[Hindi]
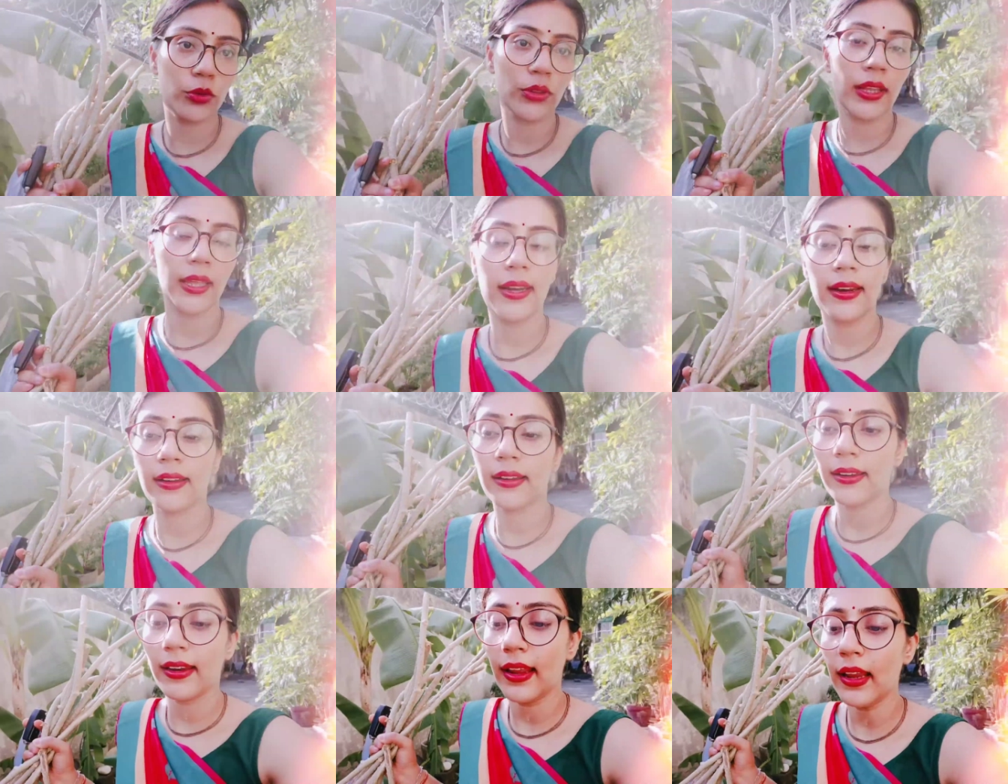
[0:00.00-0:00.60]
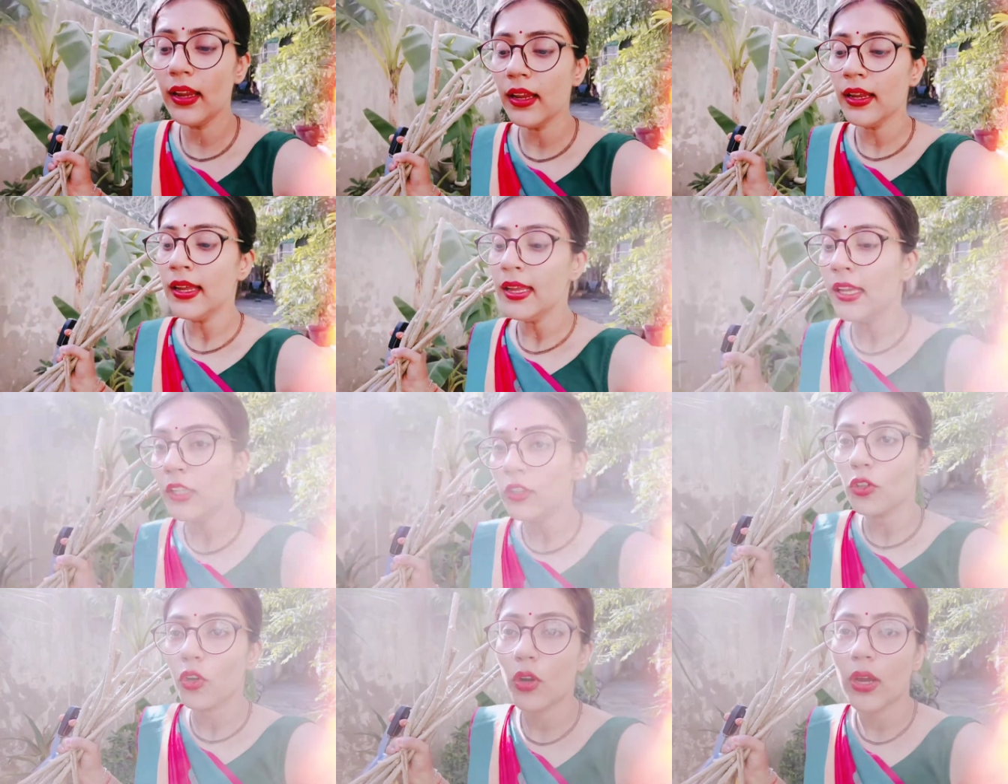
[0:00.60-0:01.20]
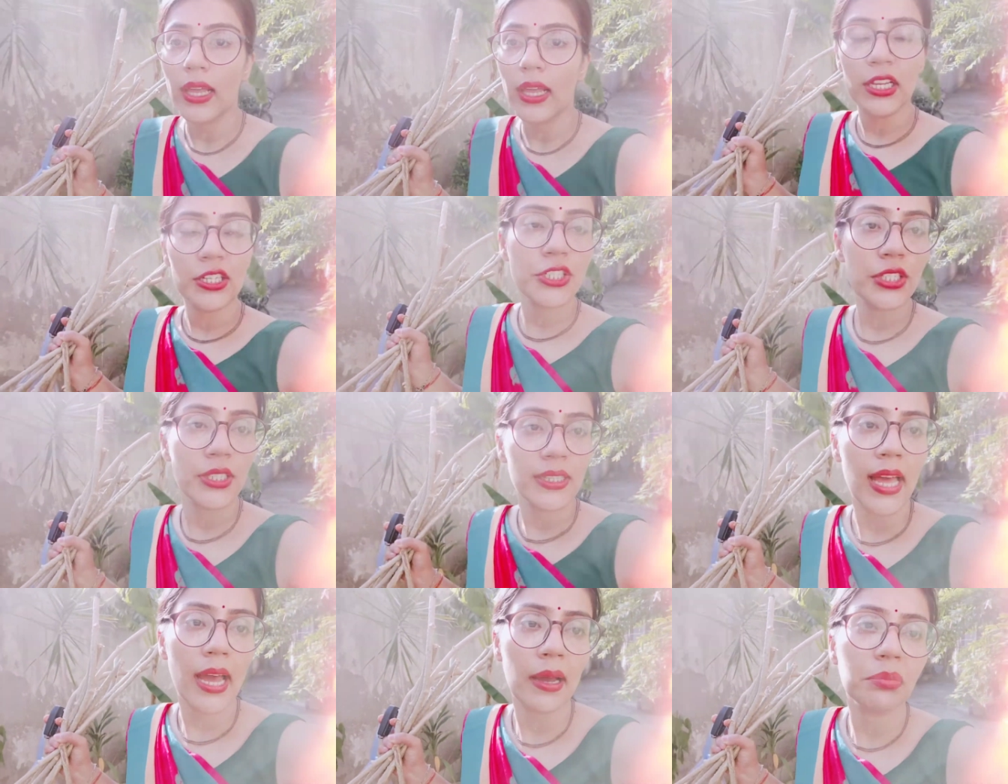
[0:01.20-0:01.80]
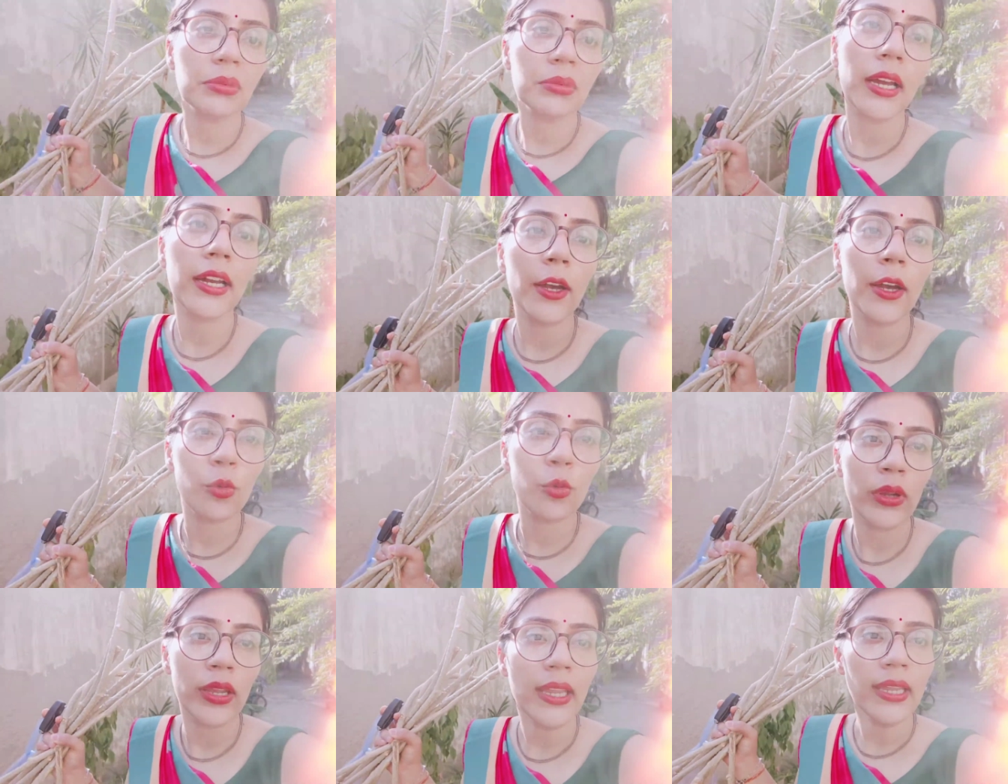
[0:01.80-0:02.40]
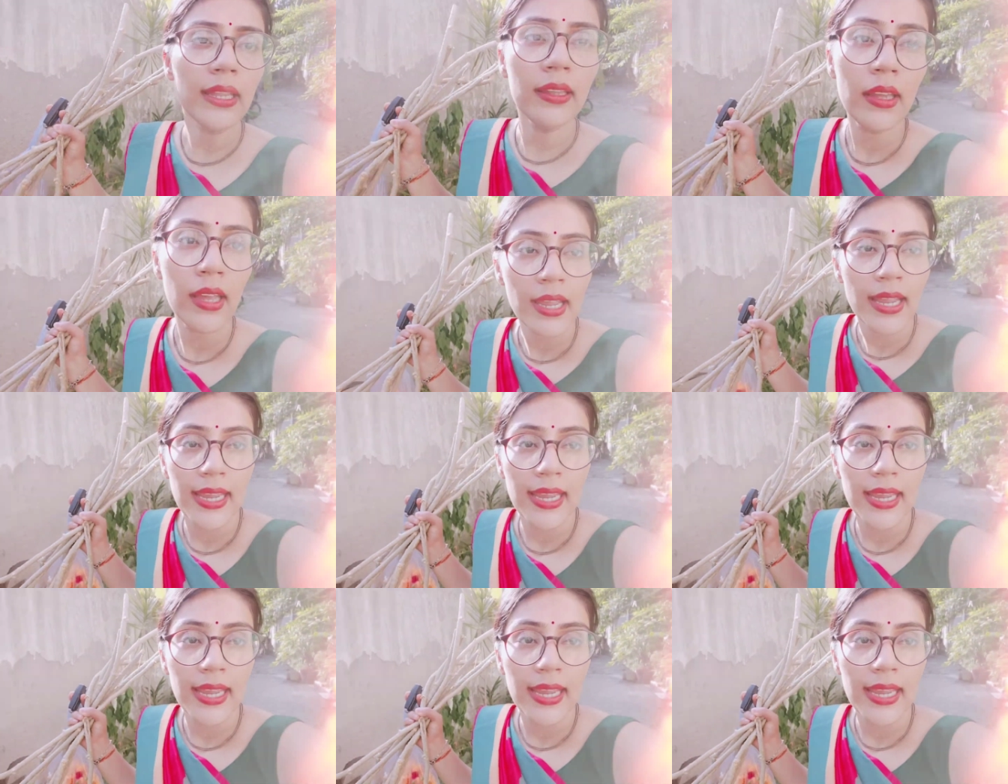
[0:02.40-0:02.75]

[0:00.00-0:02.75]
होते हैं रखने तो कलश स्थापना करूँगी